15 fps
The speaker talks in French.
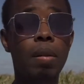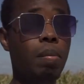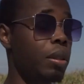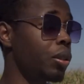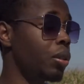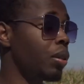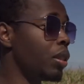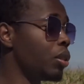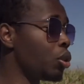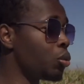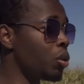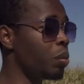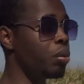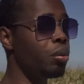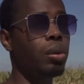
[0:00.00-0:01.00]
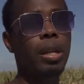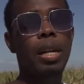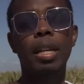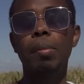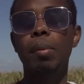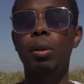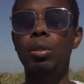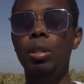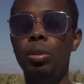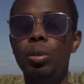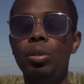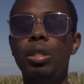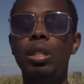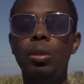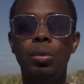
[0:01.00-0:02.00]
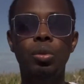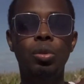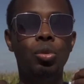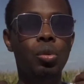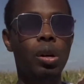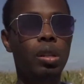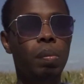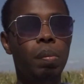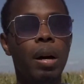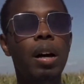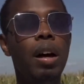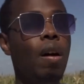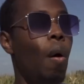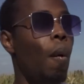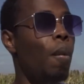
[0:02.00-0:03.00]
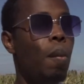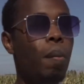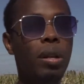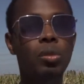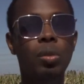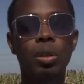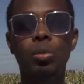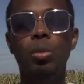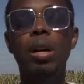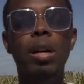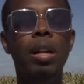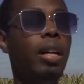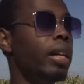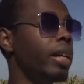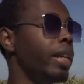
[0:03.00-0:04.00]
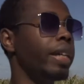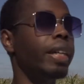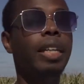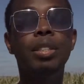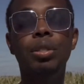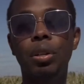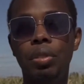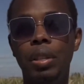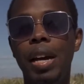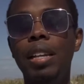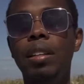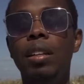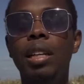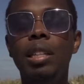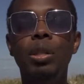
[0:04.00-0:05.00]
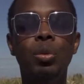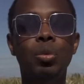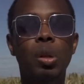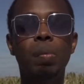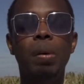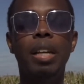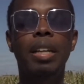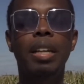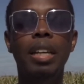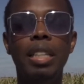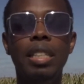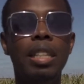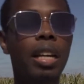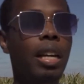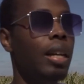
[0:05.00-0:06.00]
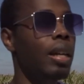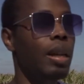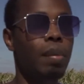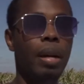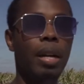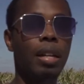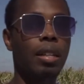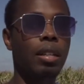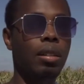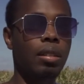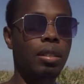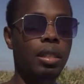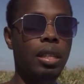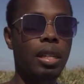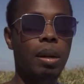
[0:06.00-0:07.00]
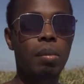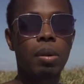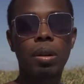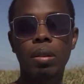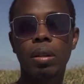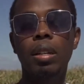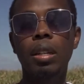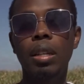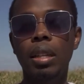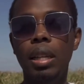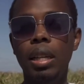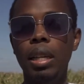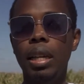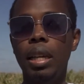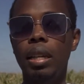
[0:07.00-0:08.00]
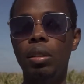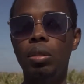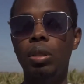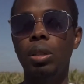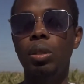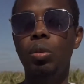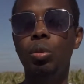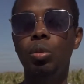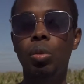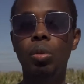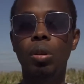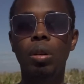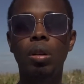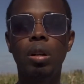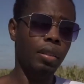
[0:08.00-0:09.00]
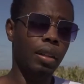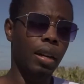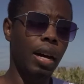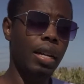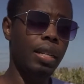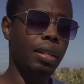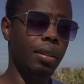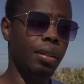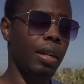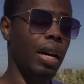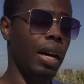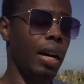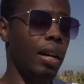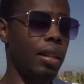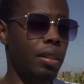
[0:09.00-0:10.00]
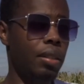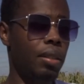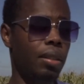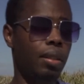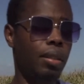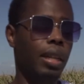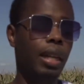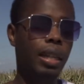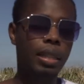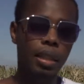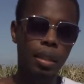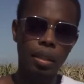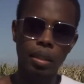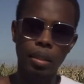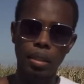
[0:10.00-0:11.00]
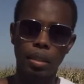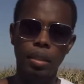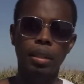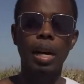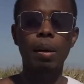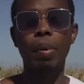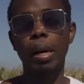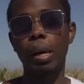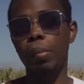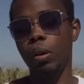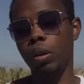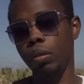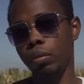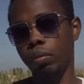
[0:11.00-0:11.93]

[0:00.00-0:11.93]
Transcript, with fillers: Parce qu'il ne se soigne plus et la drépanocytose, si on ne se soigne pas, on ne prend pas soin de soi, les crises reviennent et si on ne soigne pas les crises, eh bien, c'est la mort qui nous attend au tournant. Grâce à ce guérisseur, Albert est mort.